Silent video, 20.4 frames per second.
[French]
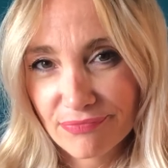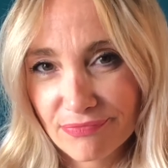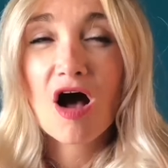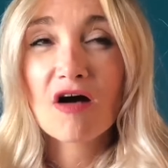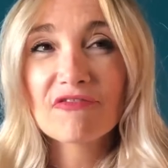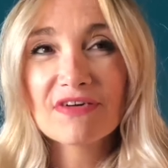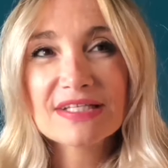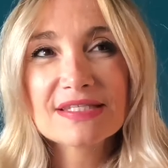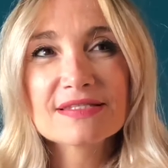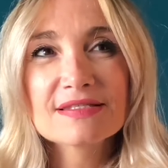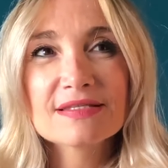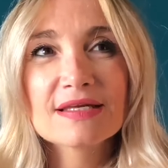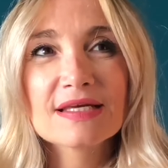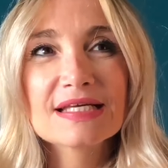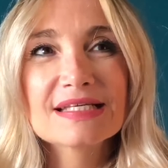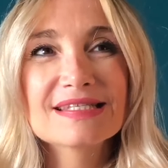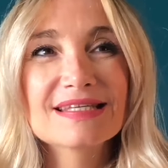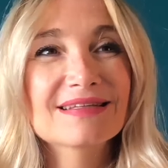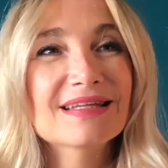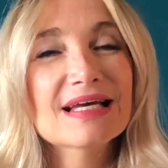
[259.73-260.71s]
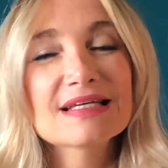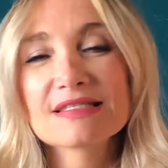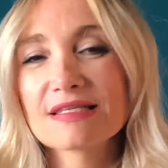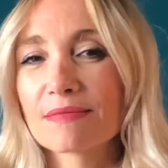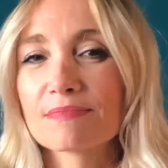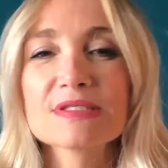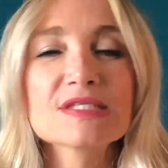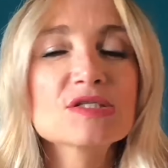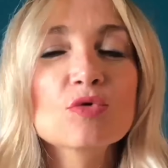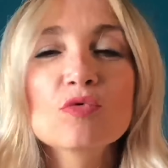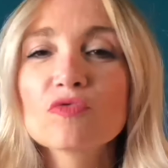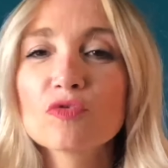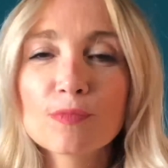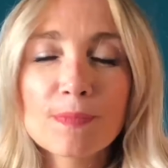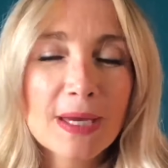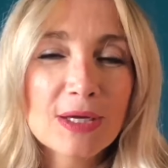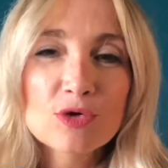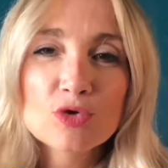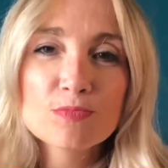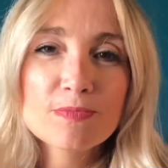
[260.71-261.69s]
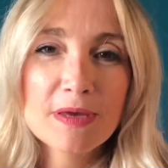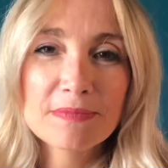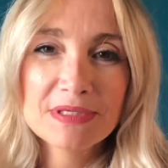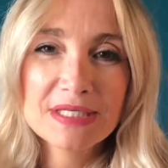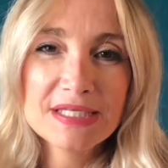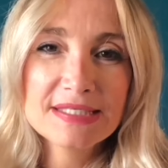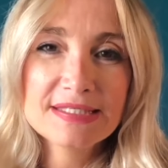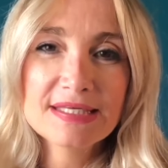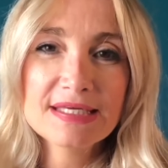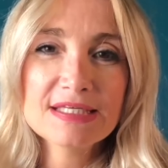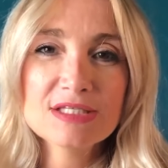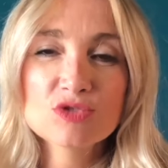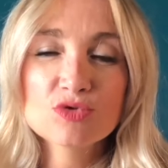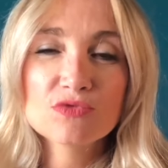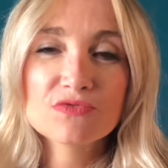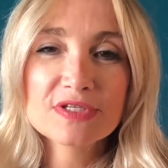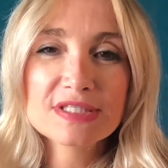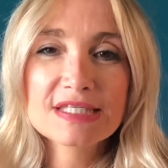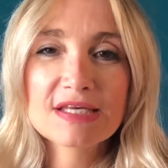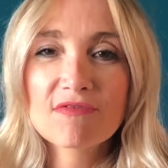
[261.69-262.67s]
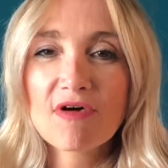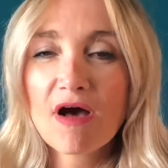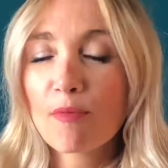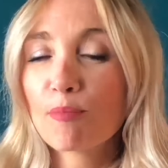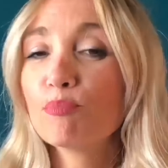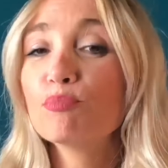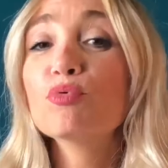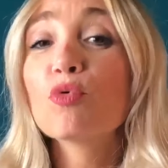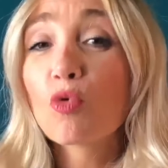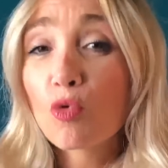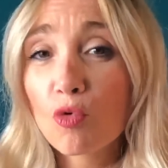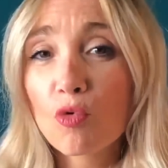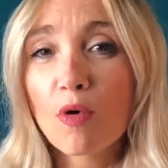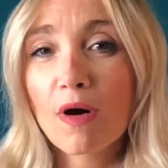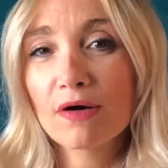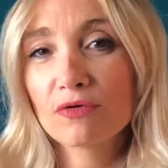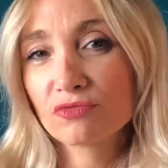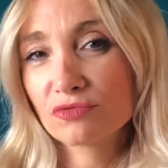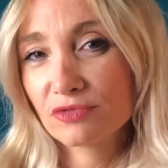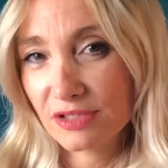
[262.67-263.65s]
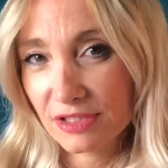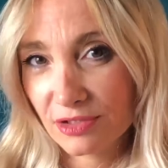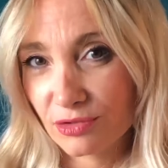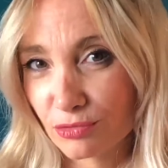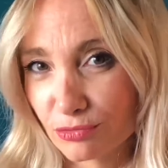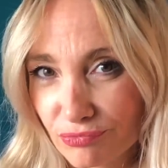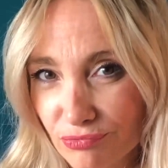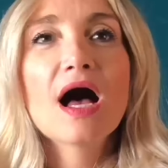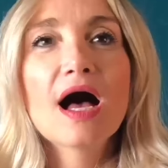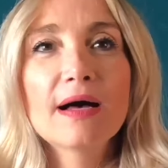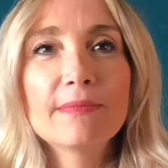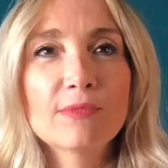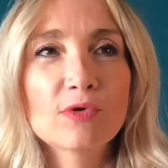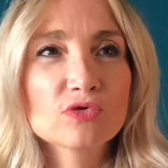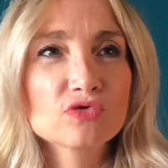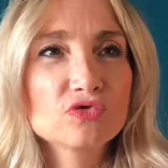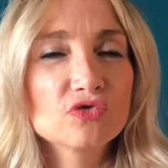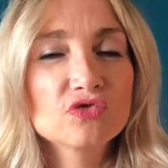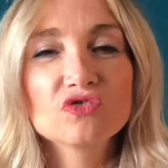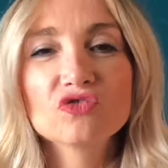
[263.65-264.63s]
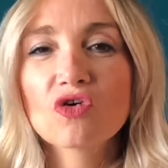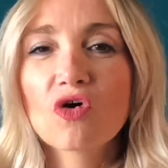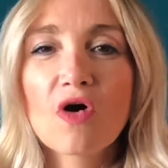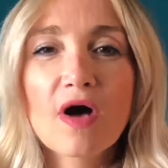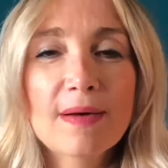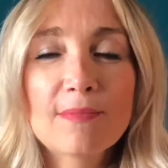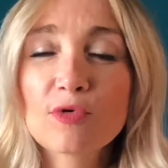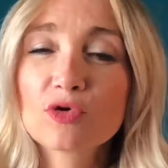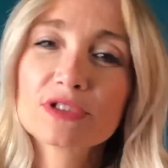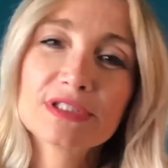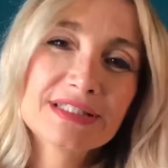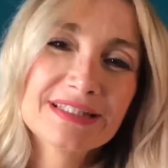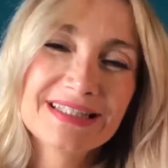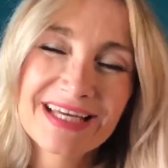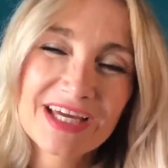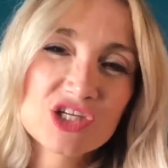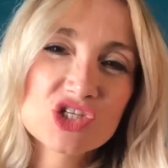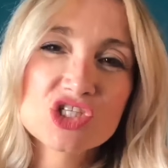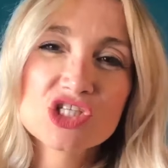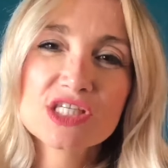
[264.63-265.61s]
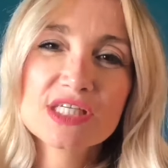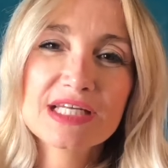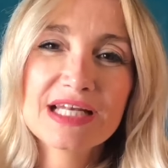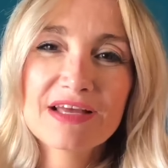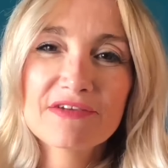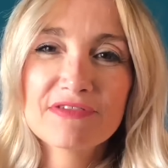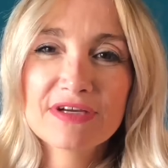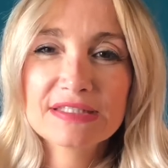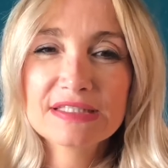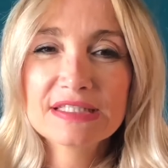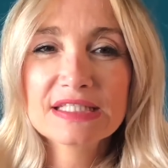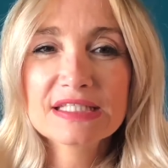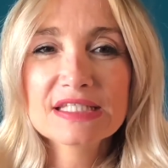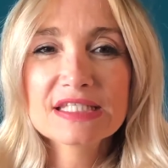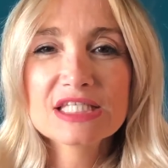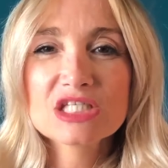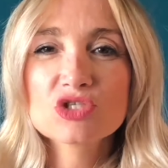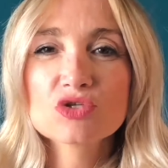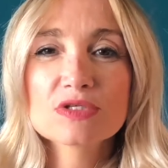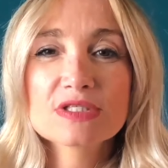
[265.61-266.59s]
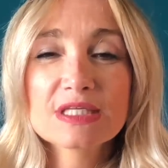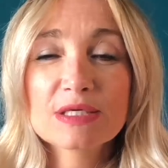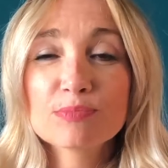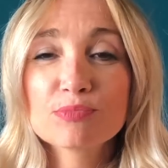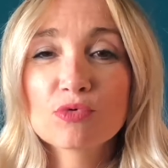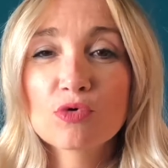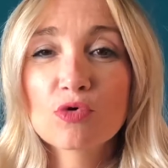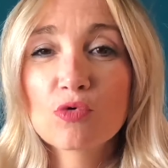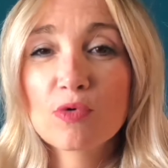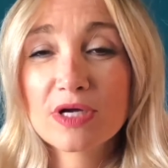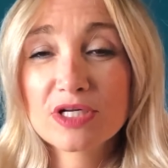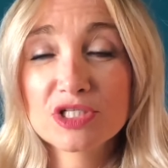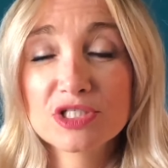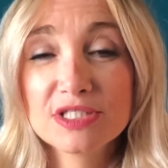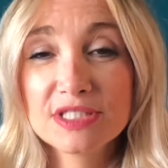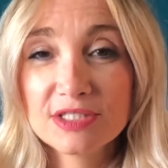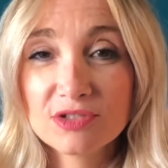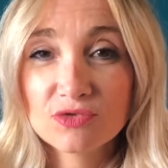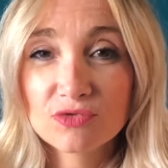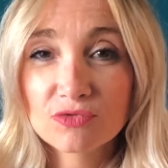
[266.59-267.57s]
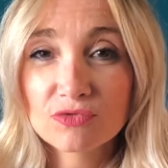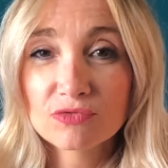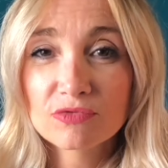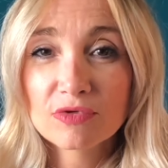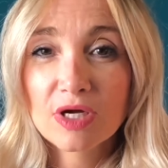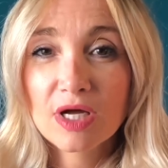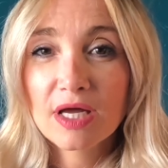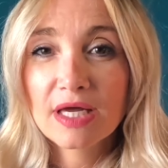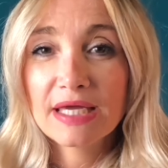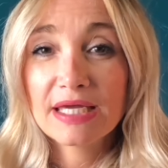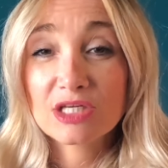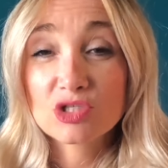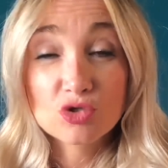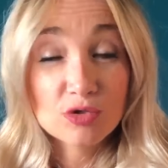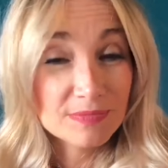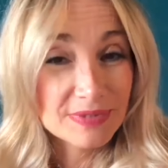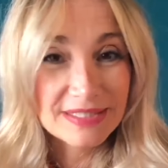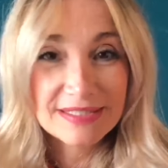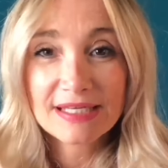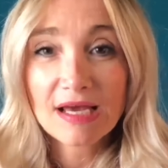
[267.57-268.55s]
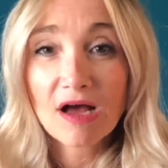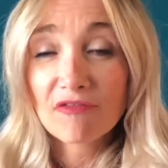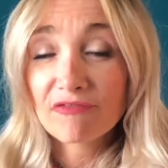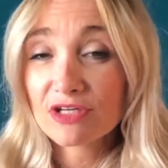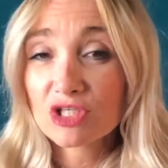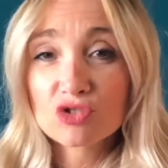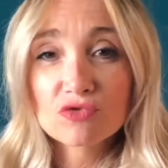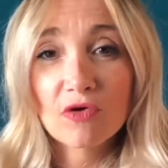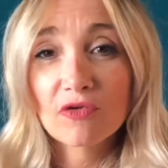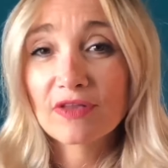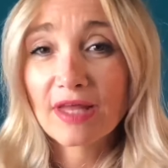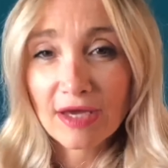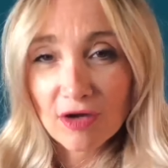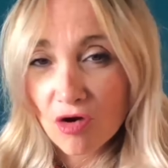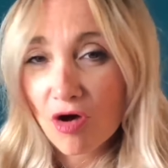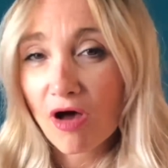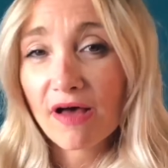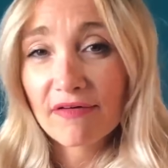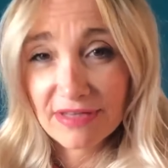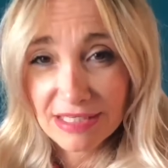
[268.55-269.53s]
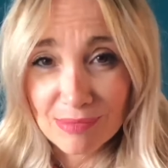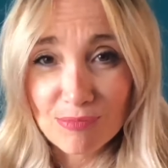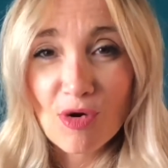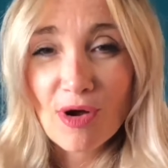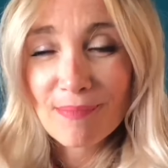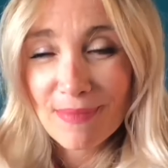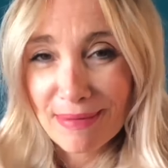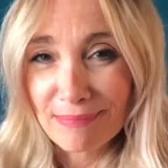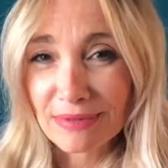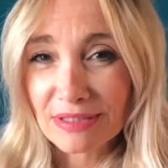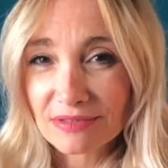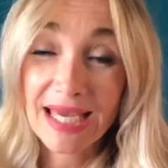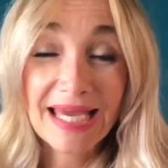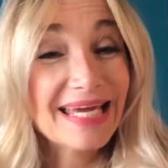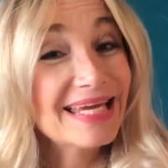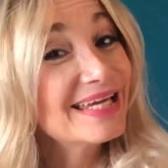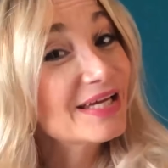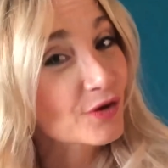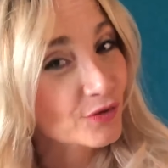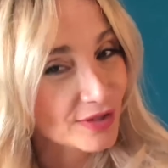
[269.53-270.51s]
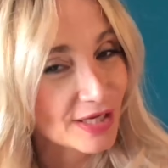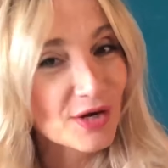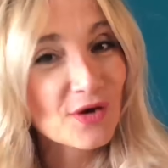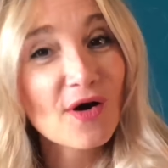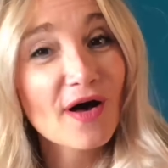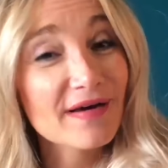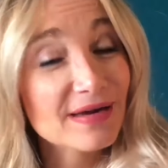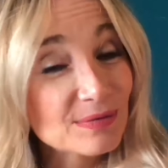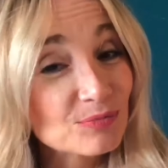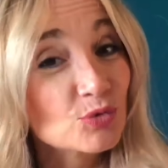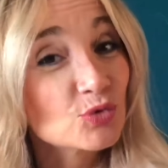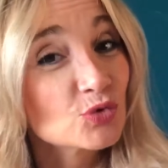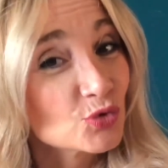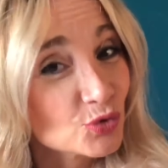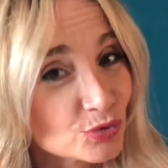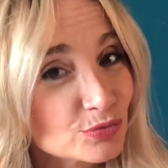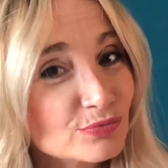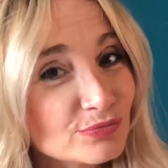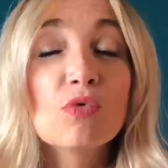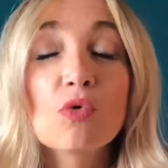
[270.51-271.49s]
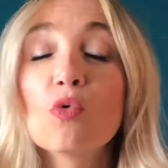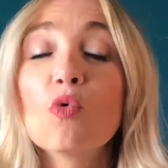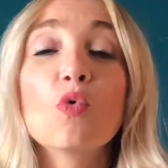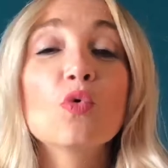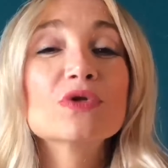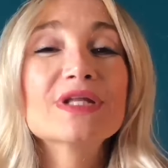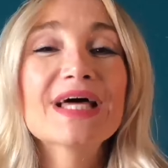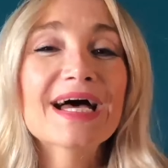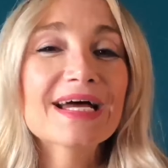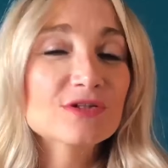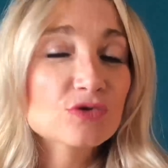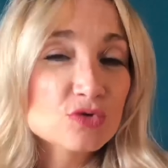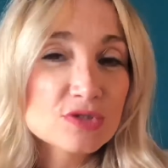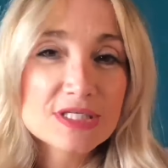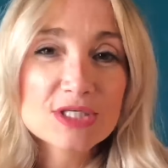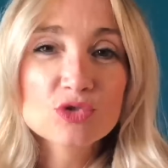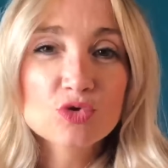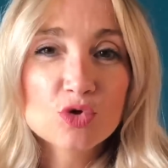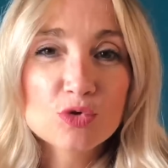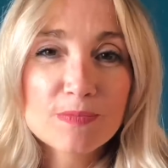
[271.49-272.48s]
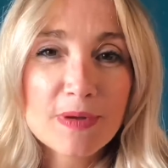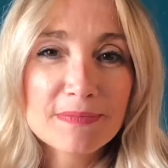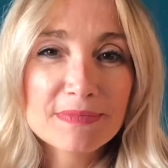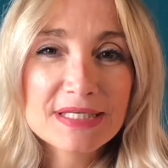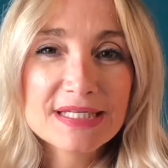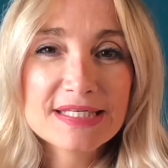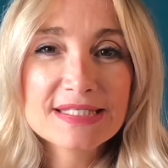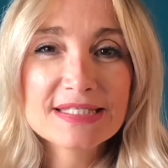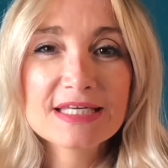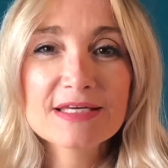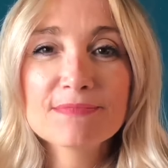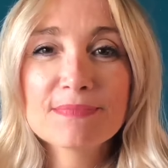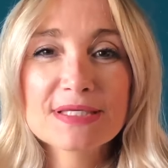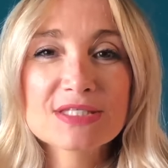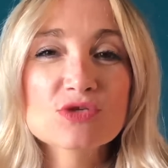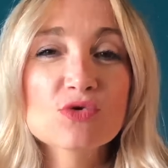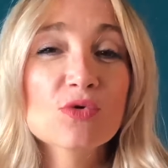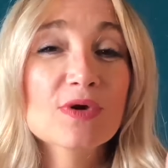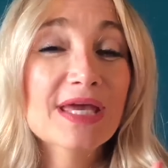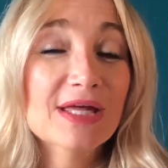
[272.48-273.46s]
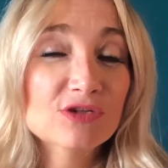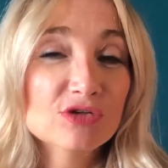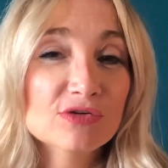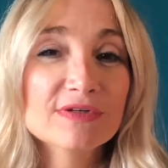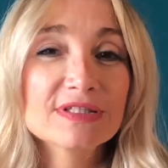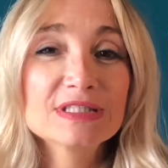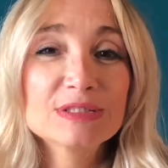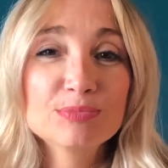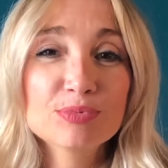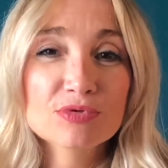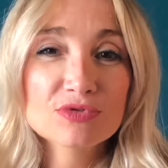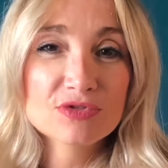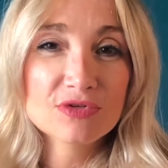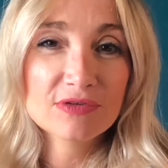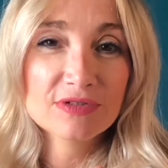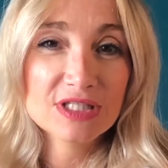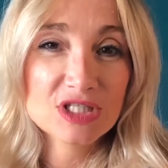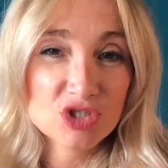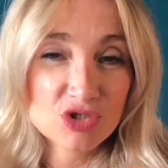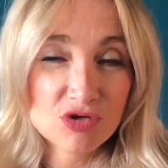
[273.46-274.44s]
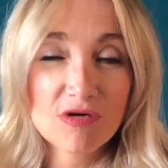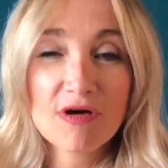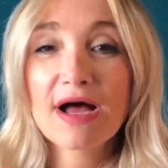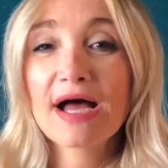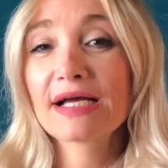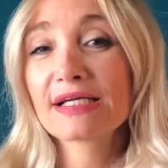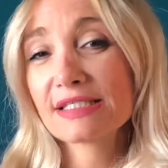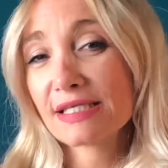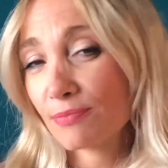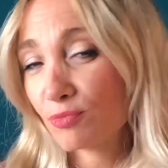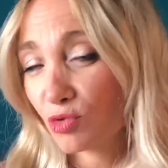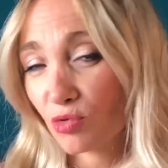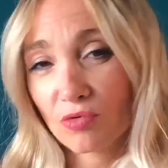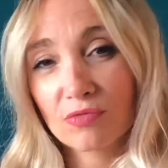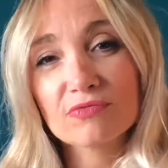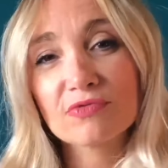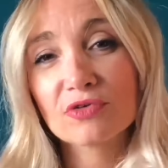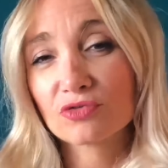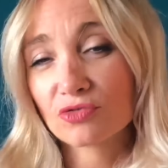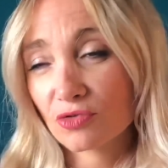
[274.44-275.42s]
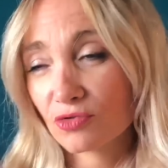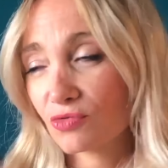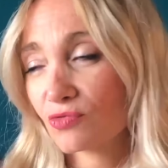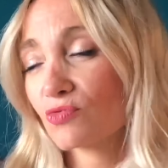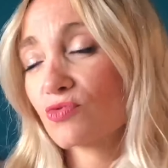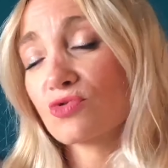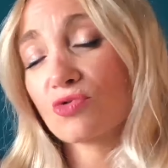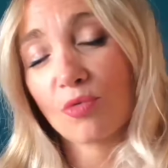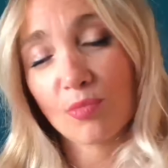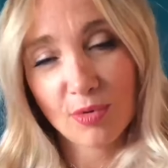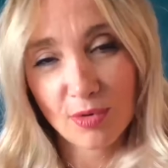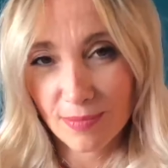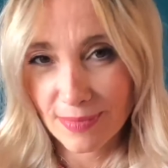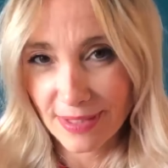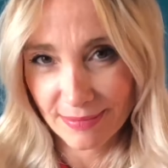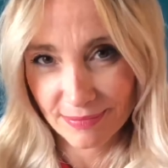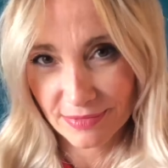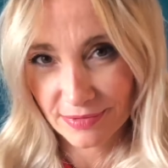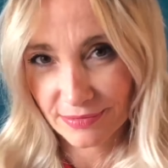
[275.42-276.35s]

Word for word: En fait, c'est très simple, si on veut pas culpabiliser, il suffit de savoir pourquoi on dit non. Un manque de temps, un manque d'énergie, de la fatigue, si je sais pourquoi je dis non et que je m'y tiens, en fait, je suis en accord avec moi-même et en accord avec mon nom. Bon, on arrête aussi de culpabiliser parce que 90% des gens accepteront votre nom sans problème.